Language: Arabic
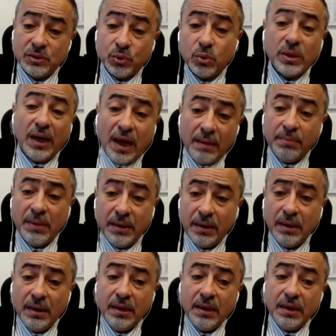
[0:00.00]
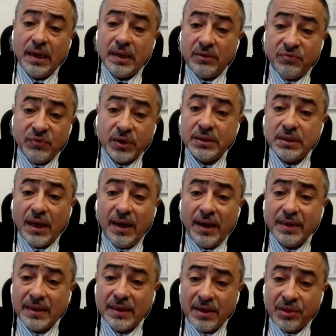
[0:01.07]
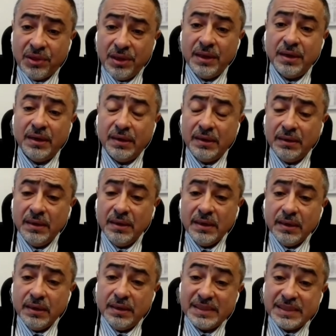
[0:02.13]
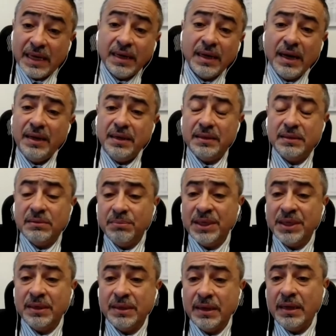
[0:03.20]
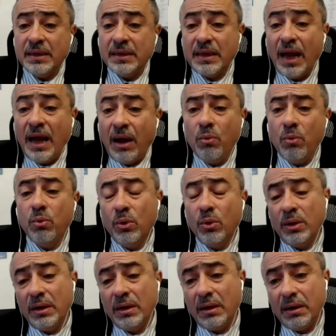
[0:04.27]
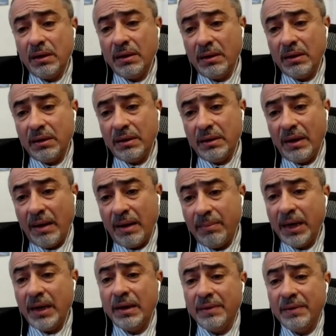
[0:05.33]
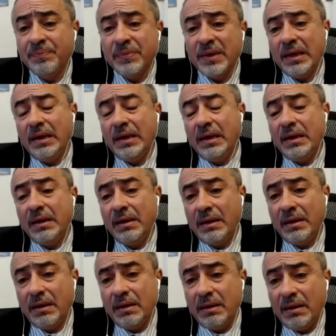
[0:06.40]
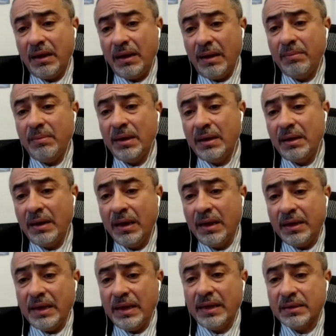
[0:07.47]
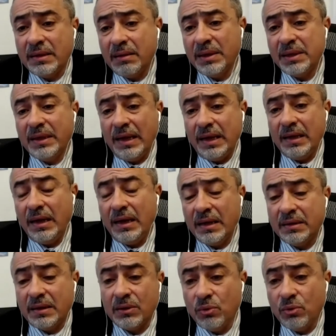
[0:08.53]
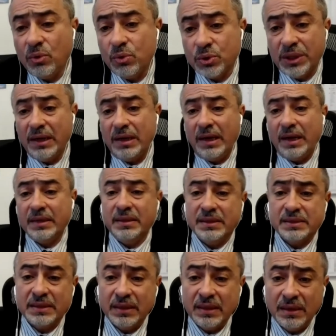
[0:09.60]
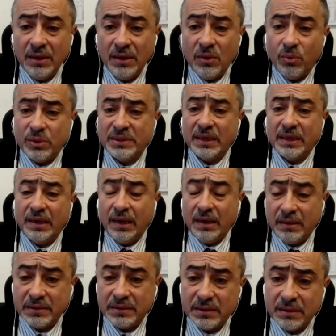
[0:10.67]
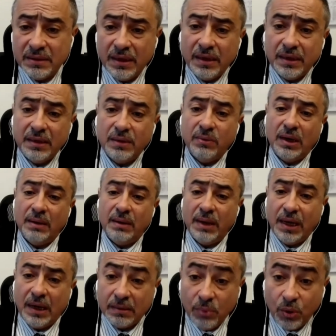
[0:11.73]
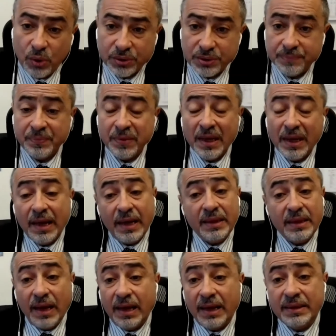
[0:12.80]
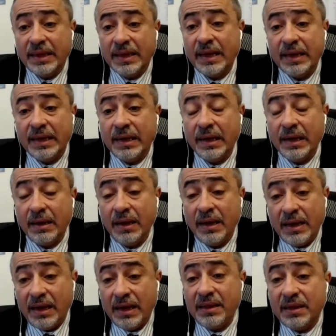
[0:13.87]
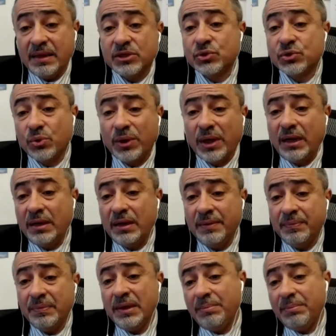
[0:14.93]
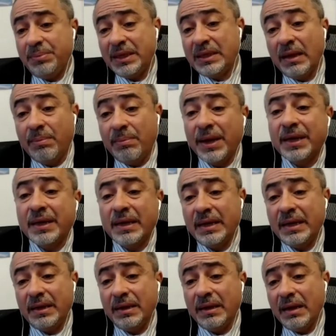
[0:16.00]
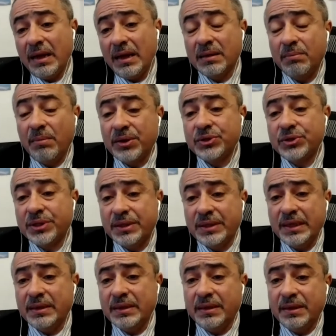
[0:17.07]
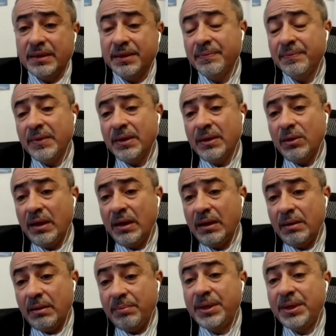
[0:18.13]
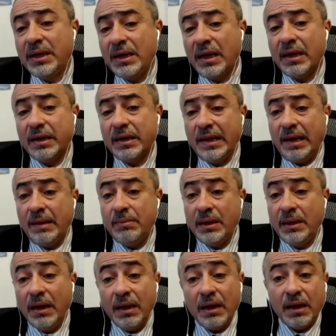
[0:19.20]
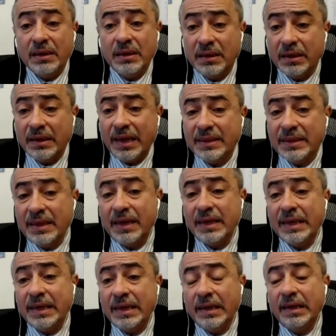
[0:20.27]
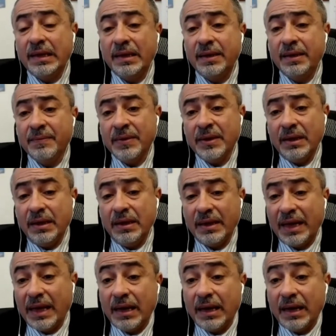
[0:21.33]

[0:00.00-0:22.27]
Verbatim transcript: سوق العمل يعني في قطاعات كثيرة آه، سرعت من تحول آه، آه، عملها الى عمل يعتمد على التكنولوجيا الحديثه والذكاء الاصطناعي والعمل عن بعد. هذا ادى الى هذه السرعه بتبني انماط جديده آه، آه، بعلاقات العمل ايضا ادى الى آه،